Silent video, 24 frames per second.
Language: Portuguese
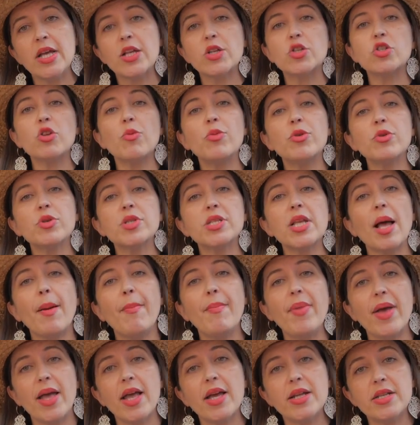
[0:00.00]
sobre os
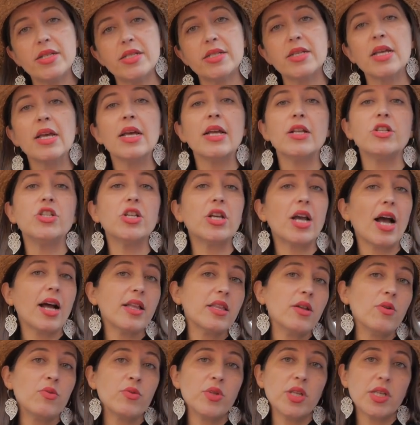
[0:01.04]
saberes de
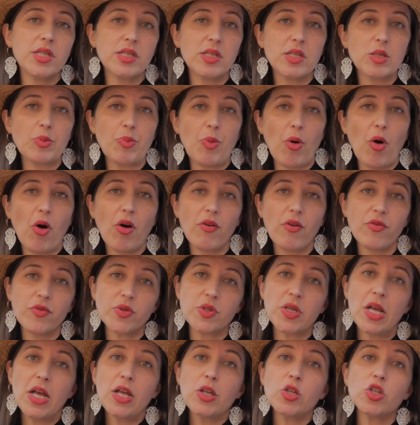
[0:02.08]
cada um desses povos,